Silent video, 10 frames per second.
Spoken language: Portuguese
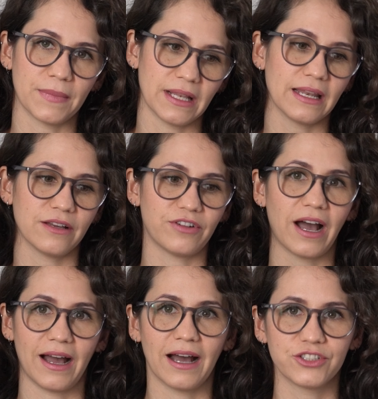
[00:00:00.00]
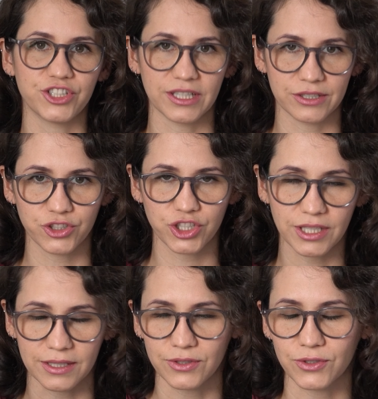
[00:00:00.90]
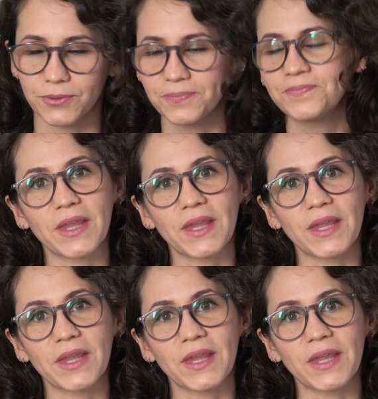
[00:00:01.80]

levar adiante isso.